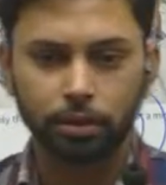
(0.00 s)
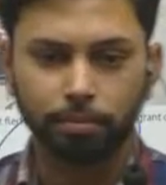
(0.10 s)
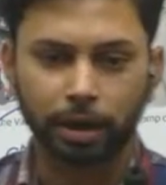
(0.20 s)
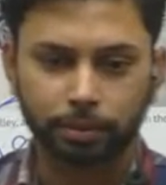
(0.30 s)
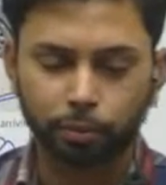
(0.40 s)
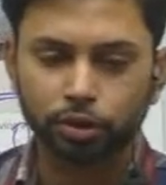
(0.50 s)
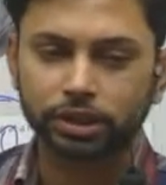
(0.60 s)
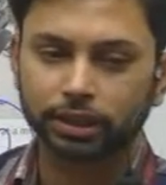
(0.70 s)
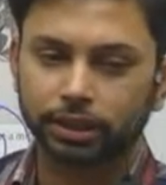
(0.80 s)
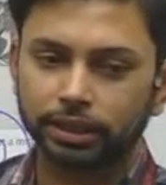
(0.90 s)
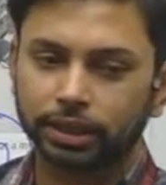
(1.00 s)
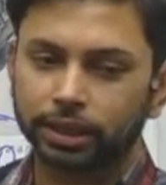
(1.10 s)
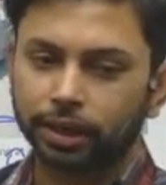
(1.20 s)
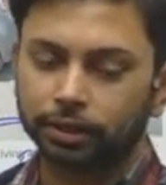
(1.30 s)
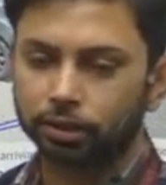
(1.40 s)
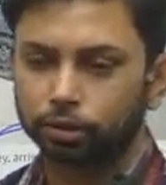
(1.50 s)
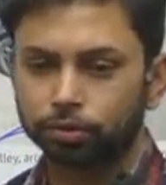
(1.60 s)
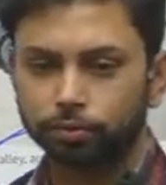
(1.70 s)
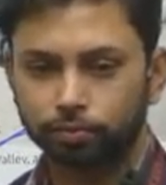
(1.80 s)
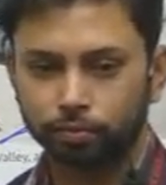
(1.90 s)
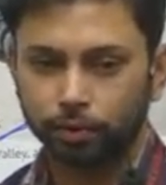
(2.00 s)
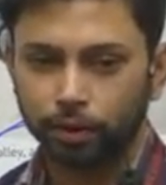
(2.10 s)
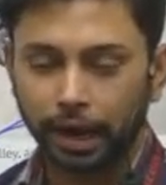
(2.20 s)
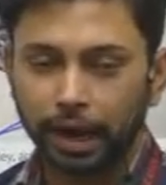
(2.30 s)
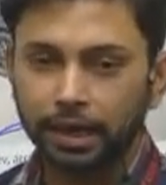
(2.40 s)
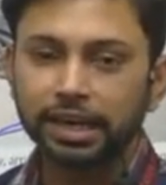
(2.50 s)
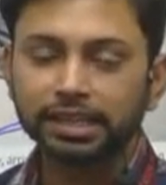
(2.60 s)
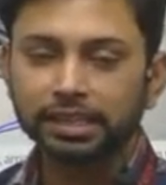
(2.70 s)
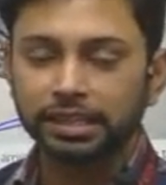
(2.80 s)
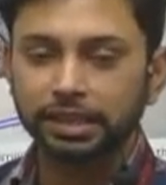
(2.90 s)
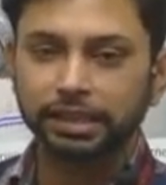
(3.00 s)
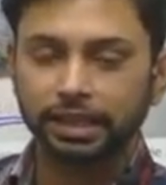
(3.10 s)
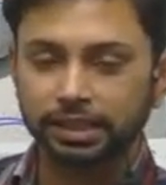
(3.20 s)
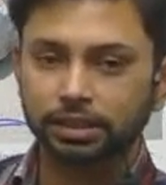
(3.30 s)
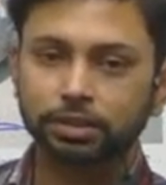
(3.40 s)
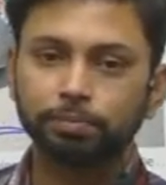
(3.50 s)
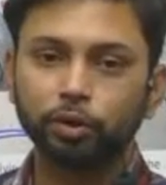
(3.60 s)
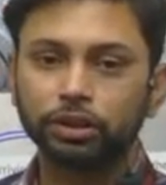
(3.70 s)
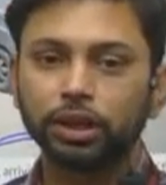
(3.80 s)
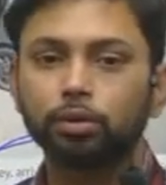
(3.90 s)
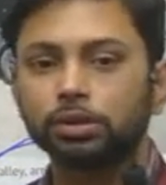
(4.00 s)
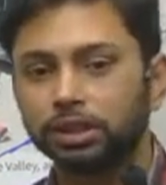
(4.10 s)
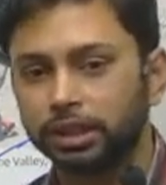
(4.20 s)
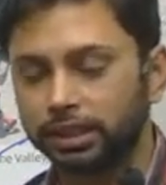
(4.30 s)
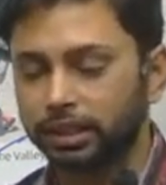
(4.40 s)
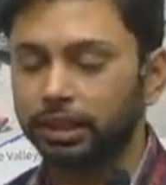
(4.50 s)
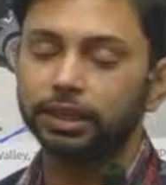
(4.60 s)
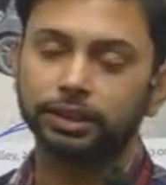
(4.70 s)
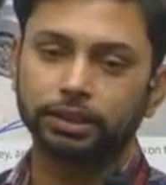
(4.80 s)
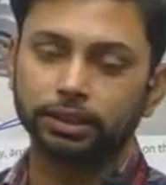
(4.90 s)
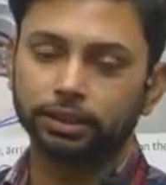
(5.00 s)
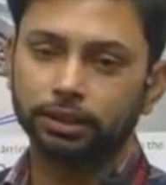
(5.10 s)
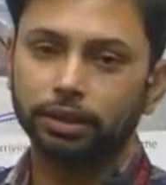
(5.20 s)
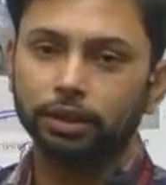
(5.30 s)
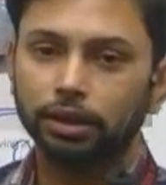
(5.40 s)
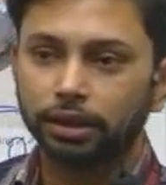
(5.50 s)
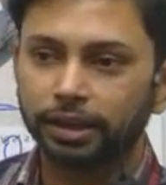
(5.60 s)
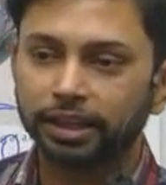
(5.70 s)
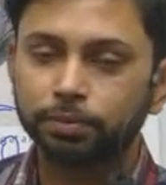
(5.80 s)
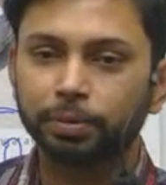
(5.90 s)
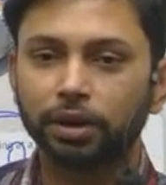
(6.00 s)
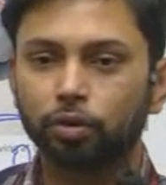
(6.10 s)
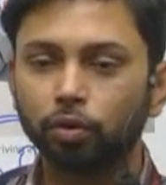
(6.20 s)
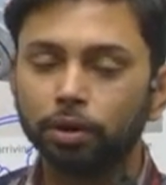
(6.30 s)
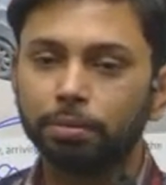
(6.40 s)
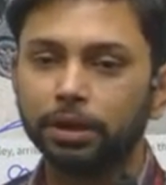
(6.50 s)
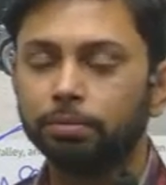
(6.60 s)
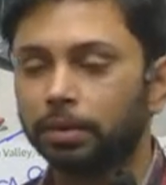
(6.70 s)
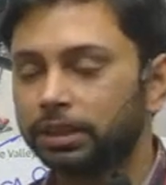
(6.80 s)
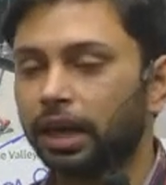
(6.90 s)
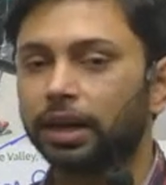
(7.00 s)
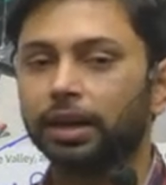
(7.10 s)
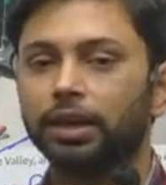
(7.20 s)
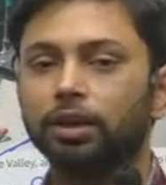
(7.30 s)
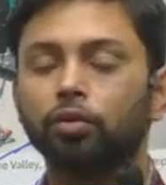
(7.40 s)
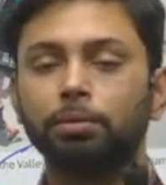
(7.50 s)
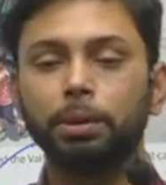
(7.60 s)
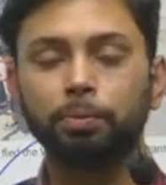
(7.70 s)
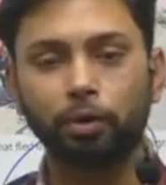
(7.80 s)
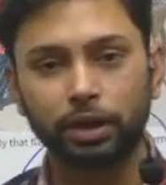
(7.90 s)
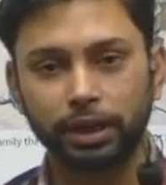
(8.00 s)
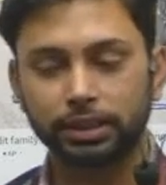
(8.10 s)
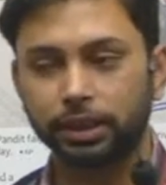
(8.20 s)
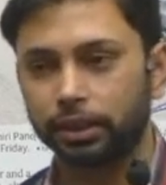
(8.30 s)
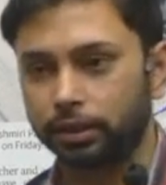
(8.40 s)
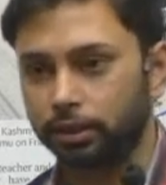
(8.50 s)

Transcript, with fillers: बात पहुंच सकती है सरकार तक तो एटलीस्ट इस मुद्दे को सीरियसली लीजिए इस पर कोई भी मजाक नहीं कोई भी पॉलिटिक्स नहीं